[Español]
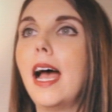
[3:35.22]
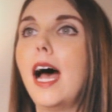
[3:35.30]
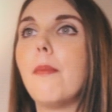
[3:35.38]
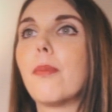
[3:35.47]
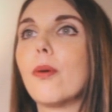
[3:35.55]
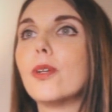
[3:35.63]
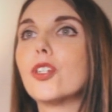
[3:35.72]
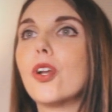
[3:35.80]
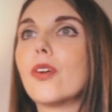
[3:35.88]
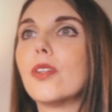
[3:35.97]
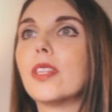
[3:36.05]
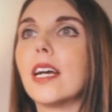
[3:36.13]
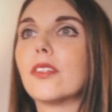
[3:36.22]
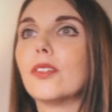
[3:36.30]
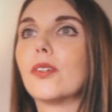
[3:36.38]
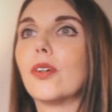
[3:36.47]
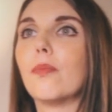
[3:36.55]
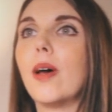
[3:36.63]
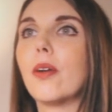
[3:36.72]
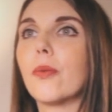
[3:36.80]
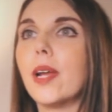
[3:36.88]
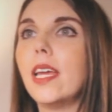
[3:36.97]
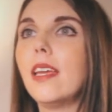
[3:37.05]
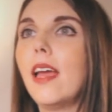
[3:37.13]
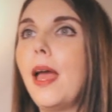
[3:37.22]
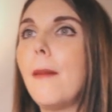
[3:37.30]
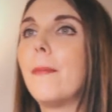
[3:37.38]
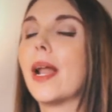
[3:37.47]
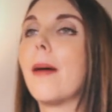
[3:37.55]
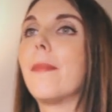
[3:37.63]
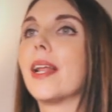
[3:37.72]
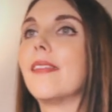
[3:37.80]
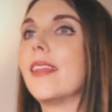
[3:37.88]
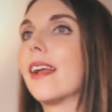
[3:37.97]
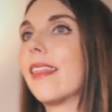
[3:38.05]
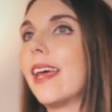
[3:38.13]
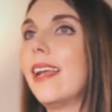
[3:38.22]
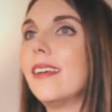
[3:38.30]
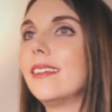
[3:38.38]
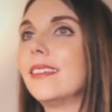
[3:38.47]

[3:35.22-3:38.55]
Aprovechó el contacto con Man Ray para aprender de él